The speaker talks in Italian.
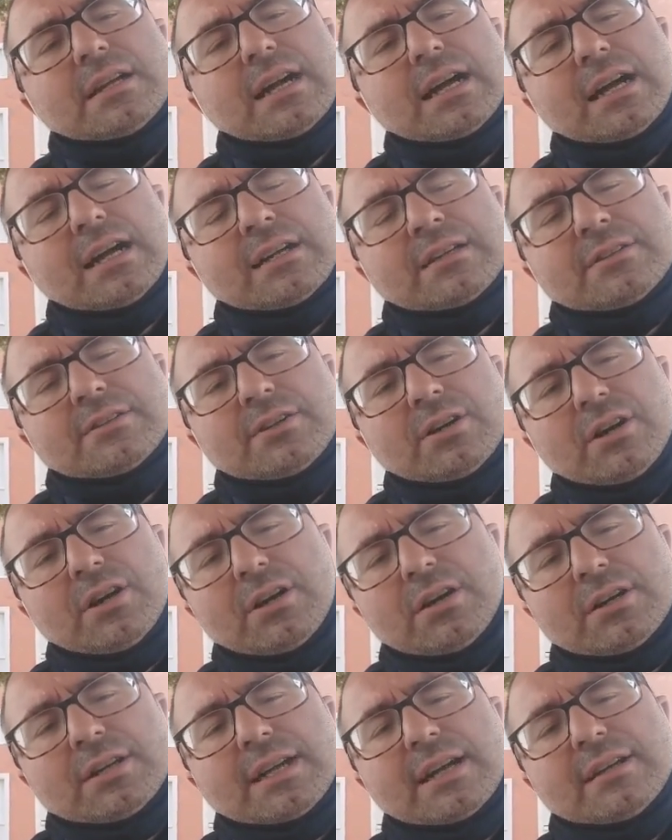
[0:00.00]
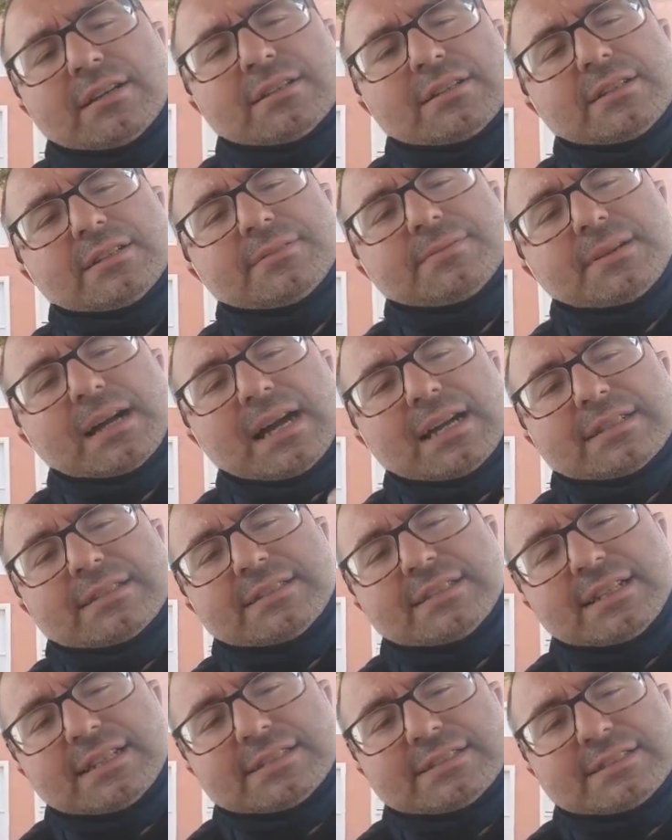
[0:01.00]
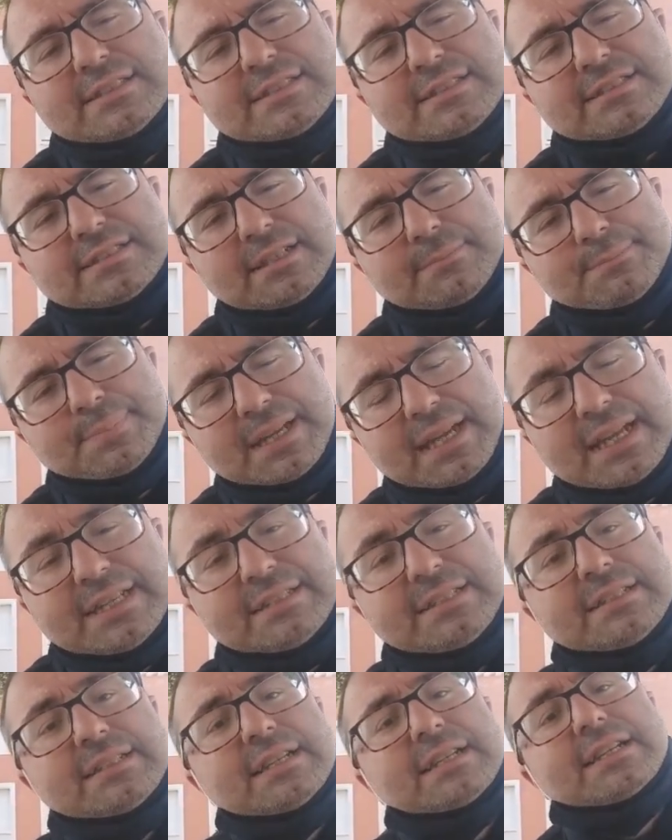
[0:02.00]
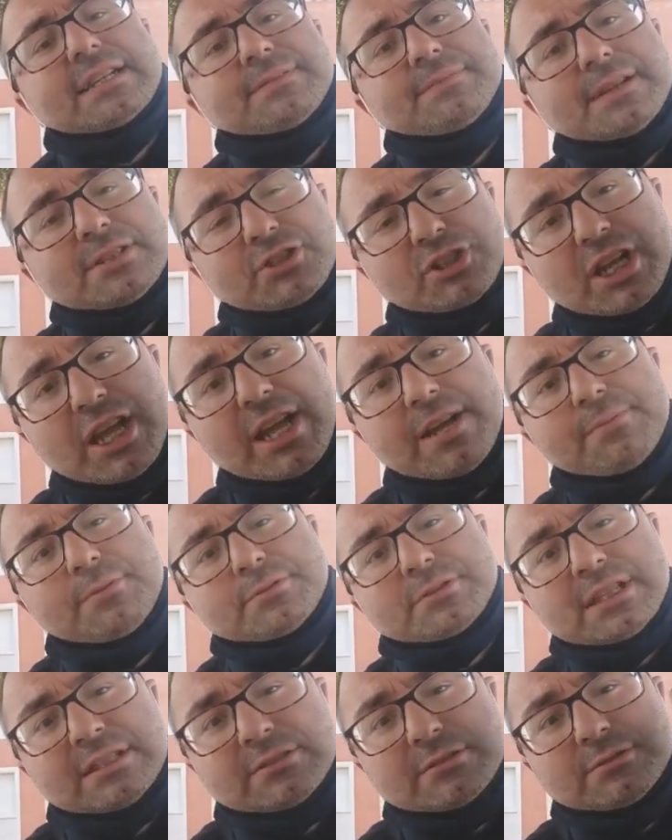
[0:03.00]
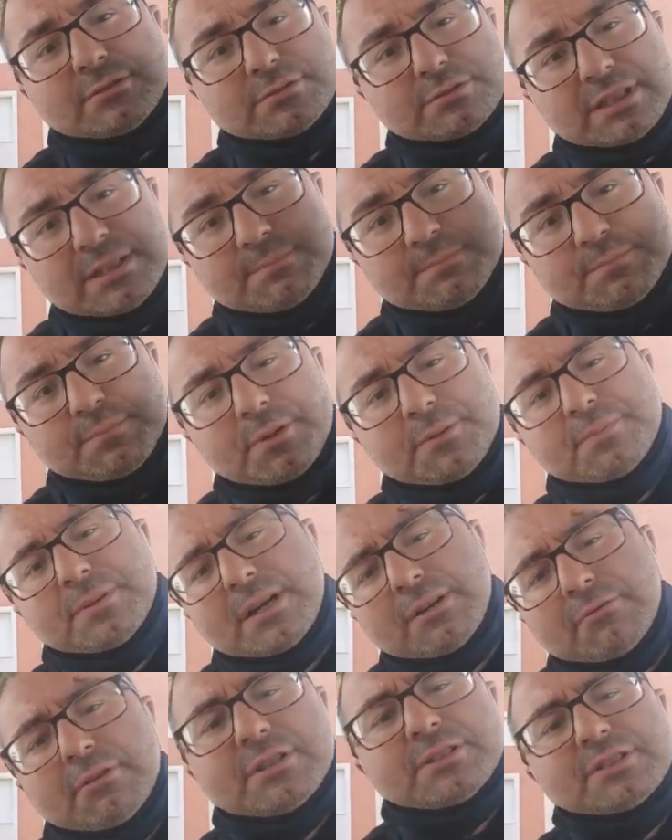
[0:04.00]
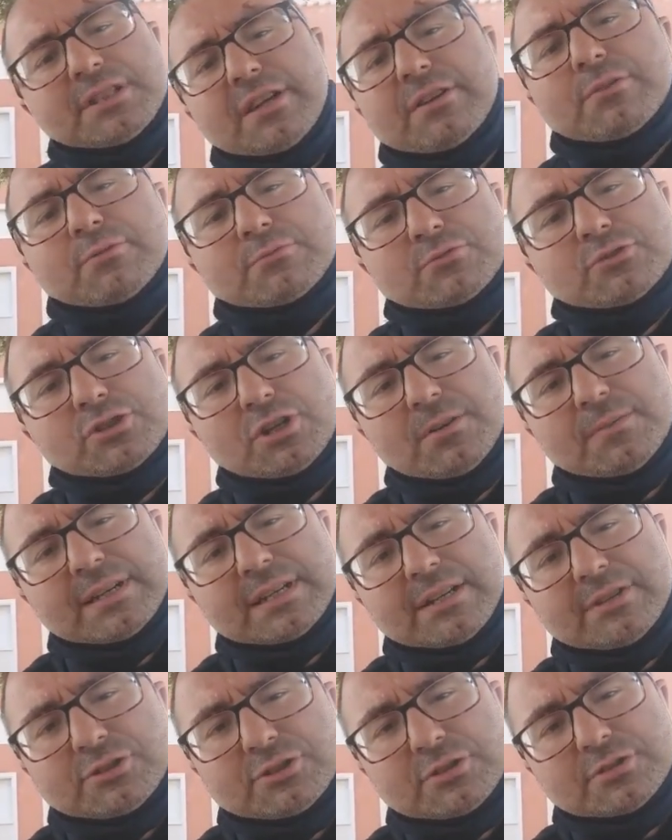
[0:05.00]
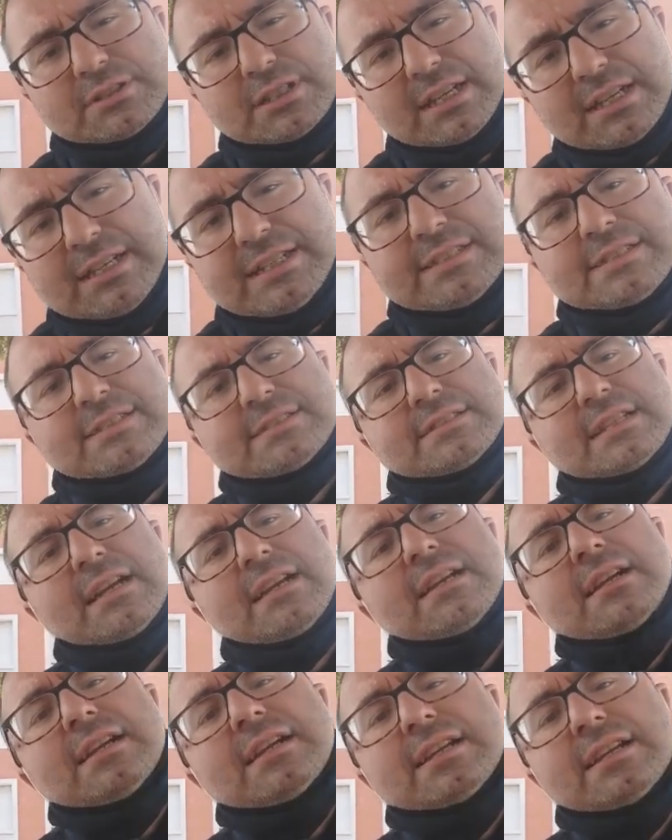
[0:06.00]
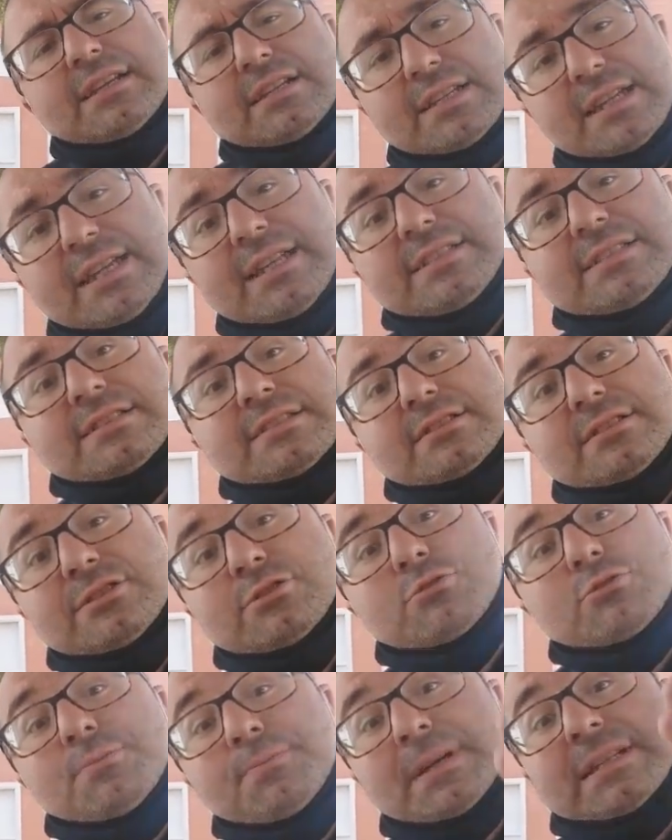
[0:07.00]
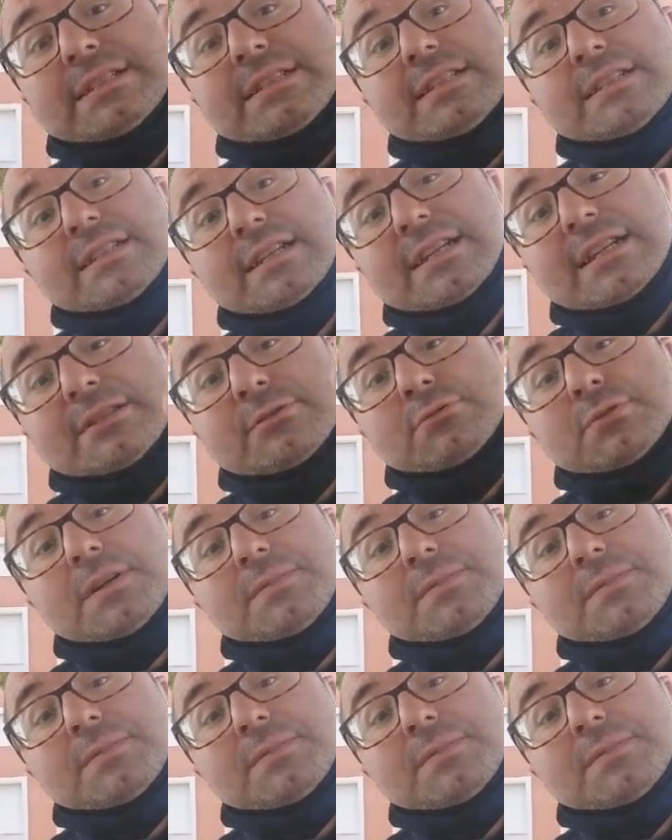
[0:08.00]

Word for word: ancora farti la stessa predica che facevo tanto tempo fa quando ero un giovane giornalista. Chist sui fatiche che tu